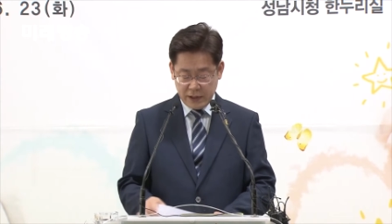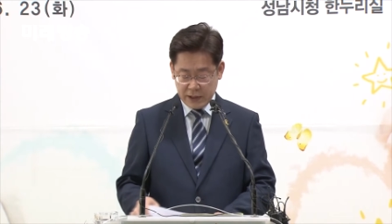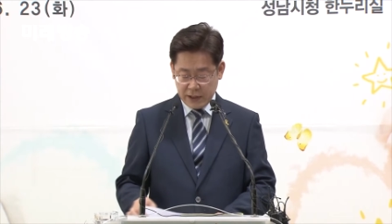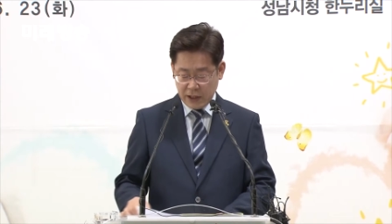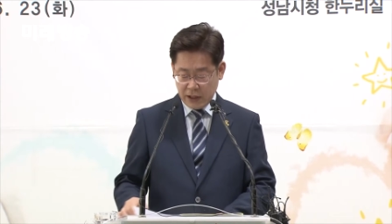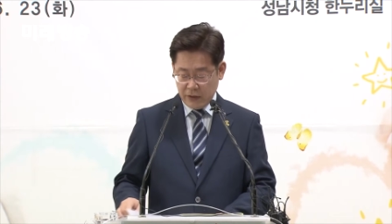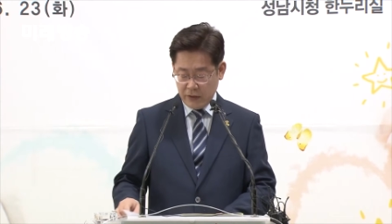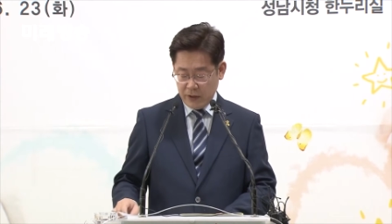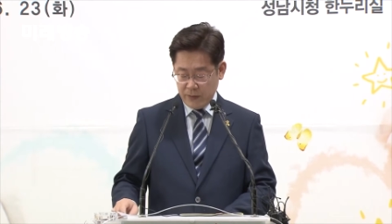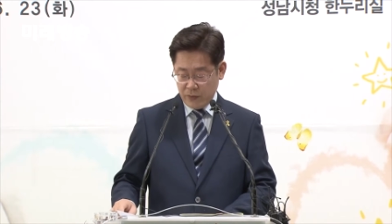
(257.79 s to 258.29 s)

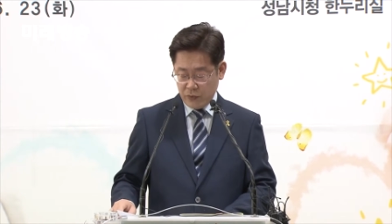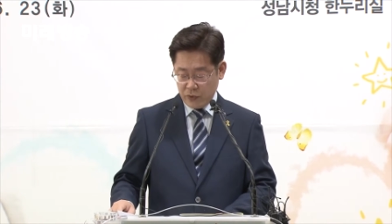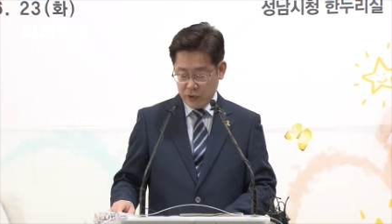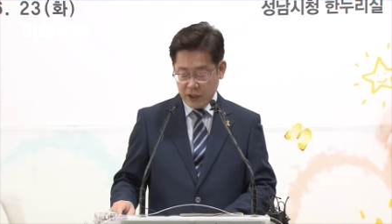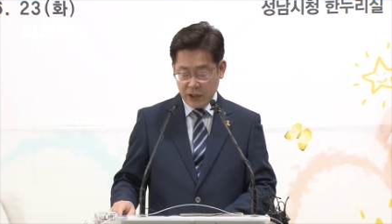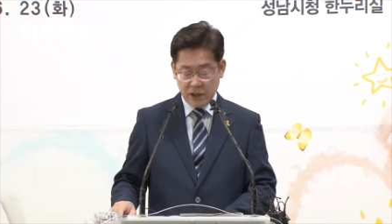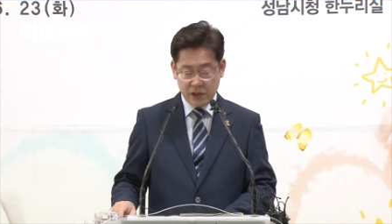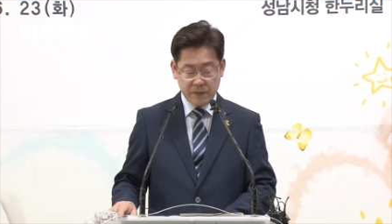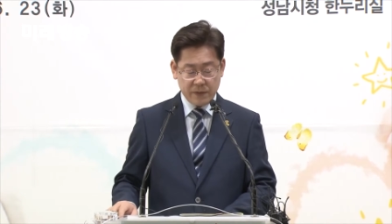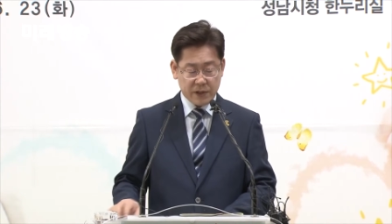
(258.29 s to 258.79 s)

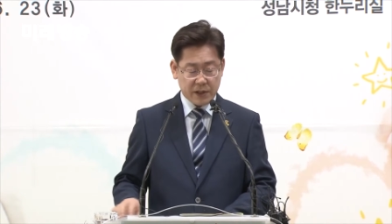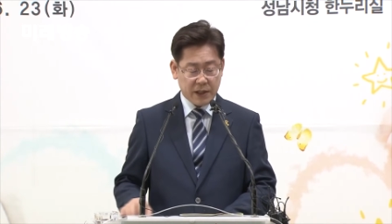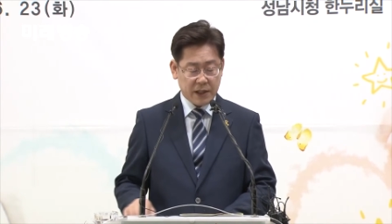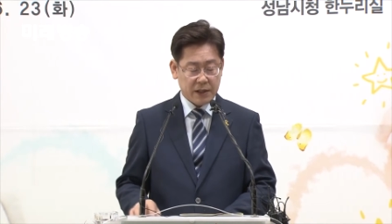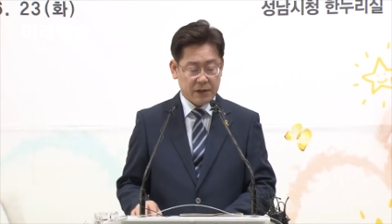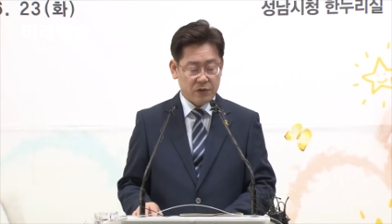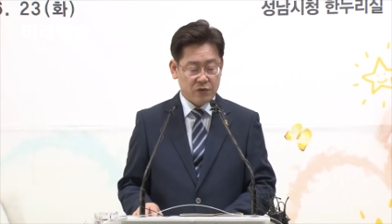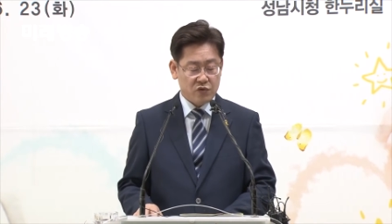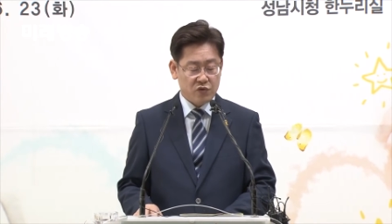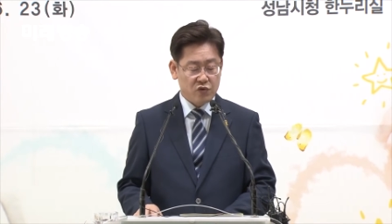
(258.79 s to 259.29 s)

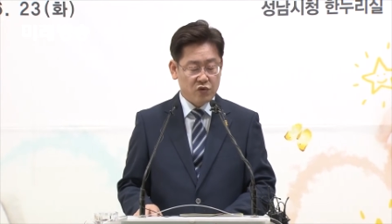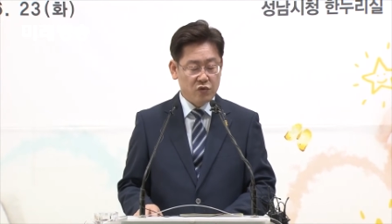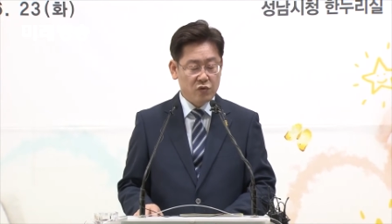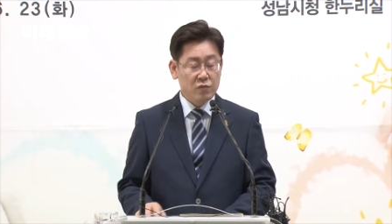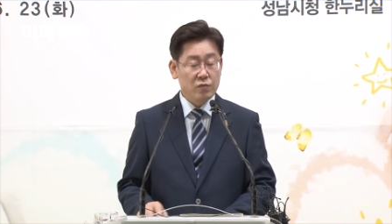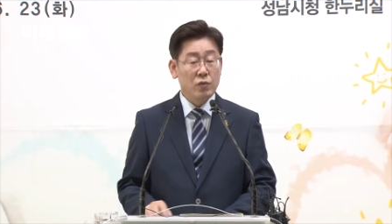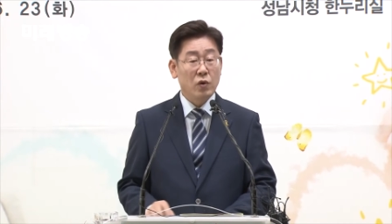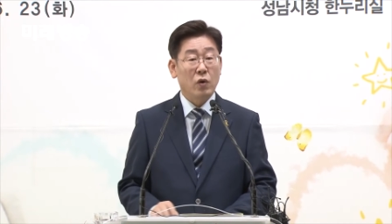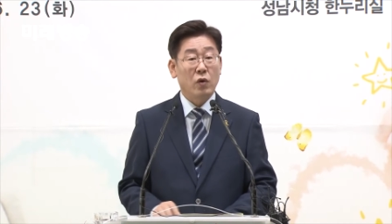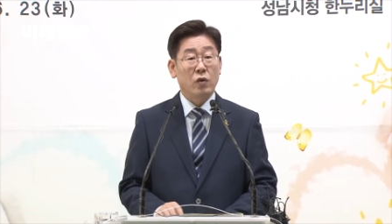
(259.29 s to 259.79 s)
사회보장급여가
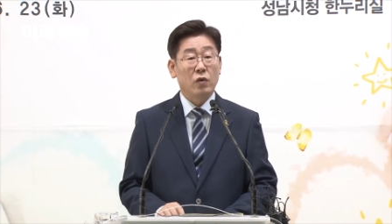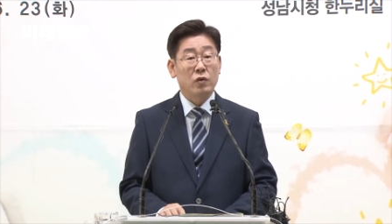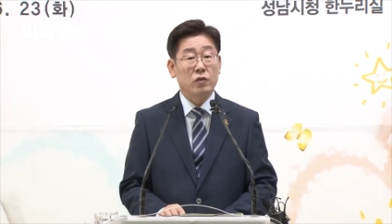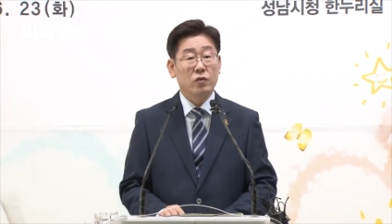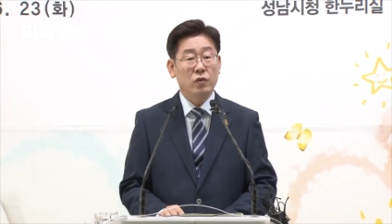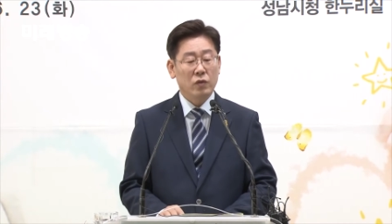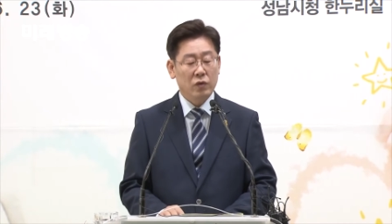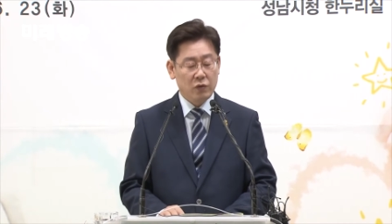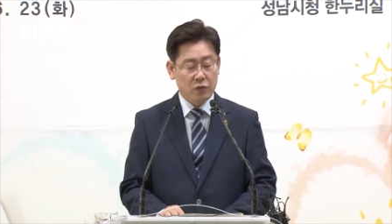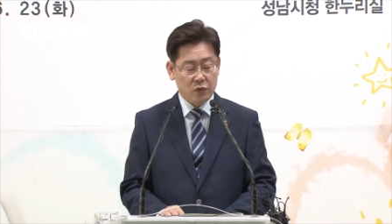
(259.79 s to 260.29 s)
중복
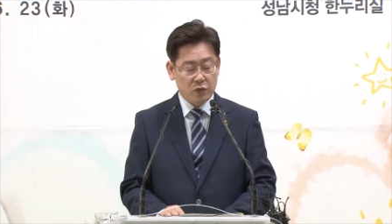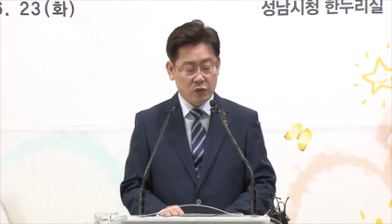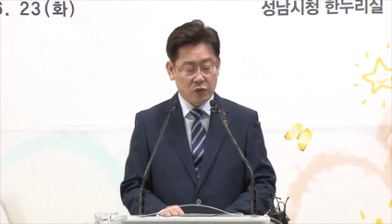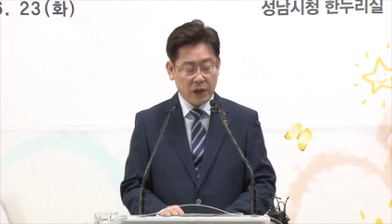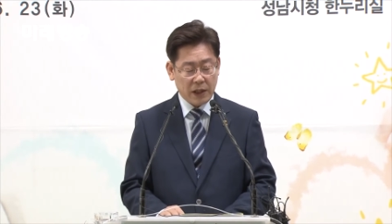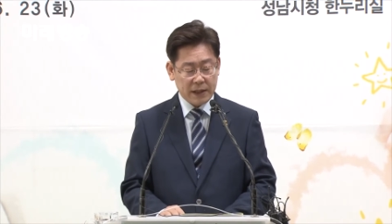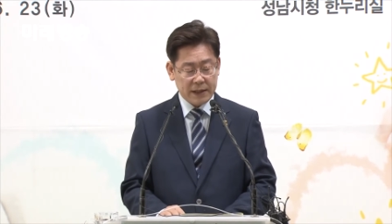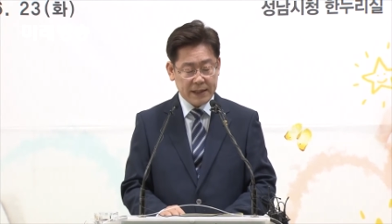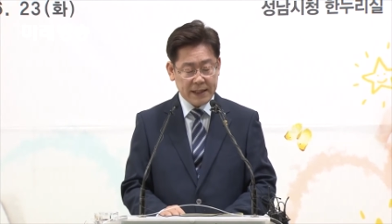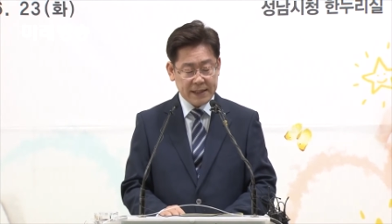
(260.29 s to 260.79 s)
또는
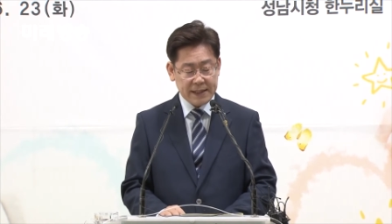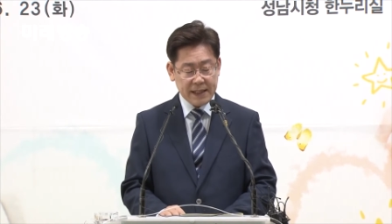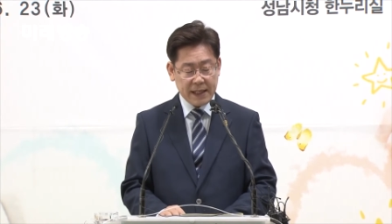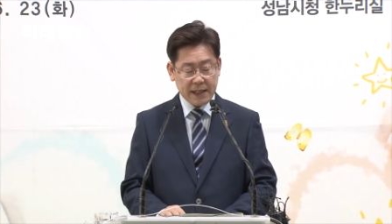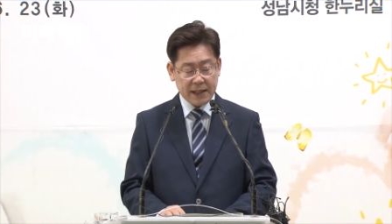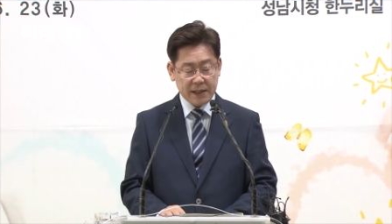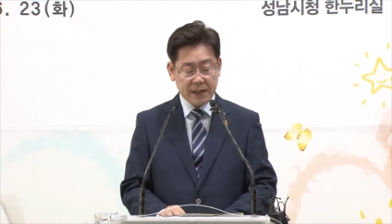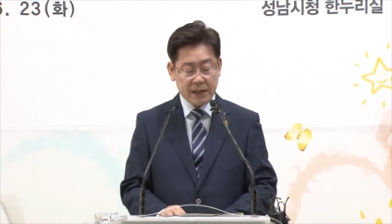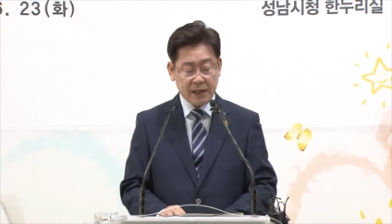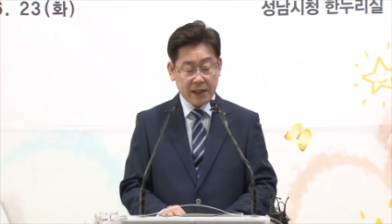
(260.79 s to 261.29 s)
누락되지
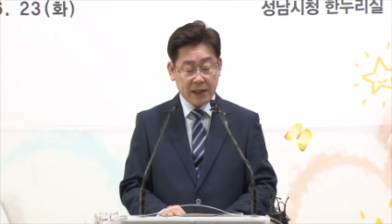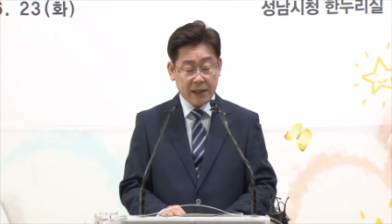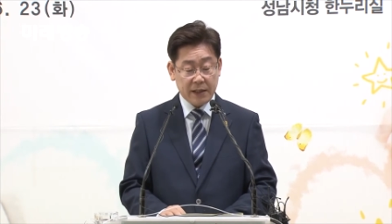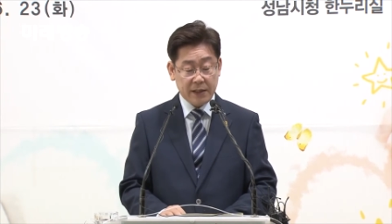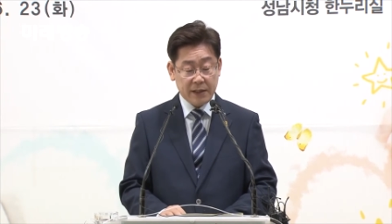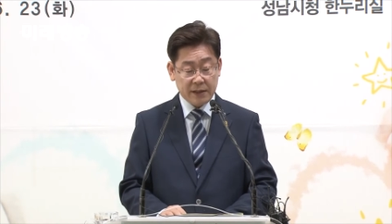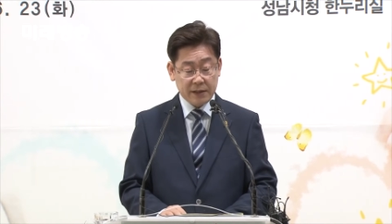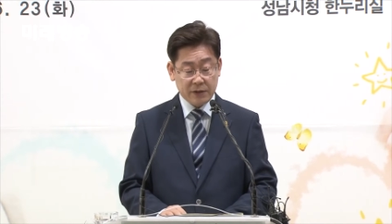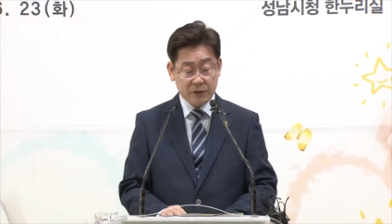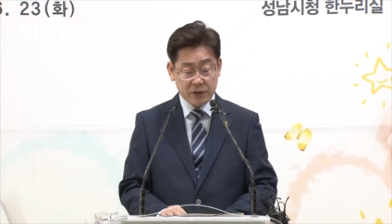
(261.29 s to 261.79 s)
않게
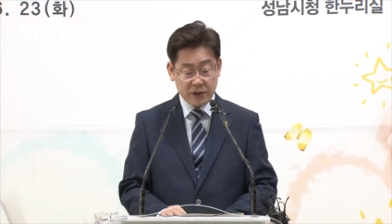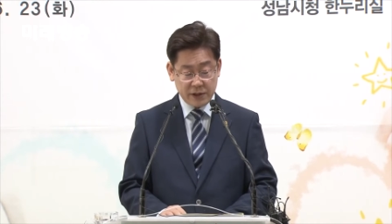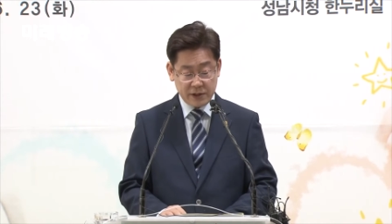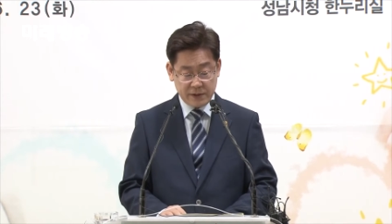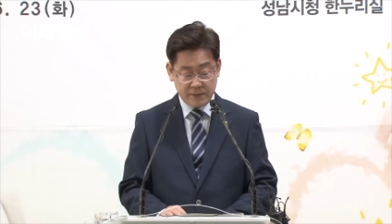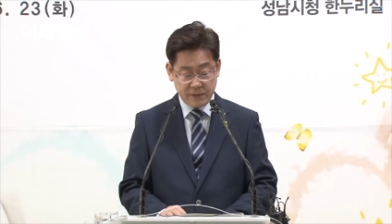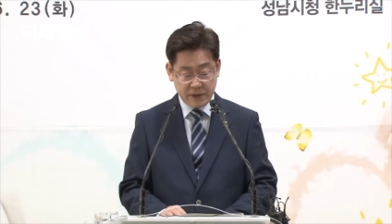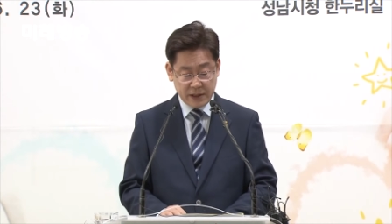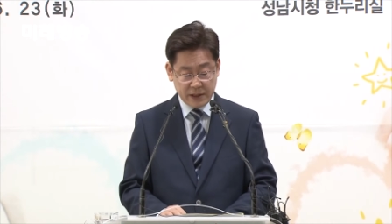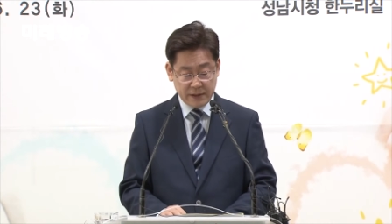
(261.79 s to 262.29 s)
하야 한다고 되어
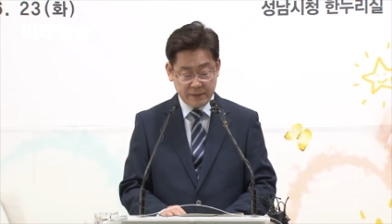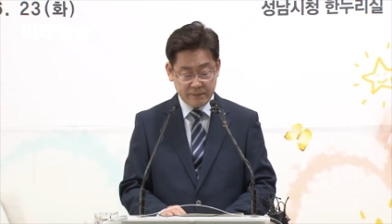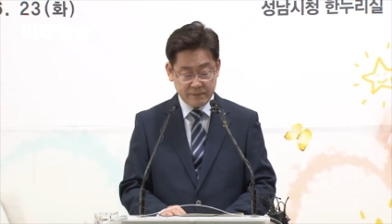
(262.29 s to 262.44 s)
있습니다.